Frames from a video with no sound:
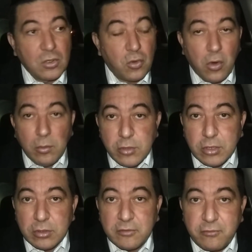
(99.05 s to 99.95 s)
Como
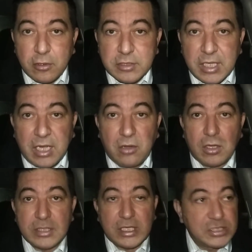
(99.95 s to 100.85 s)
que eu não vou alterar a
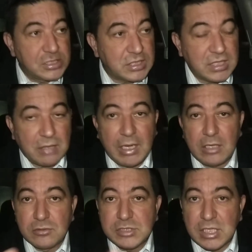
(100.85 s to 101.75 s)
rota? A gente que
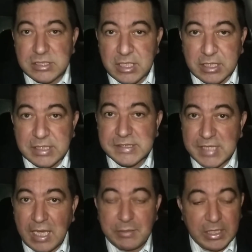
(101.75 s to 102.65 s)
trabalha no dia a dia aqui
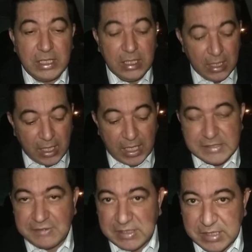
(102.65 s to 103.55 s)
sabe que
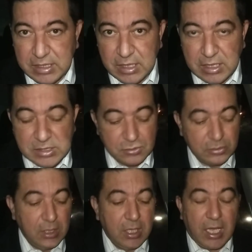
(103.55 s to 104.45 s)
às vezes tem trânsito,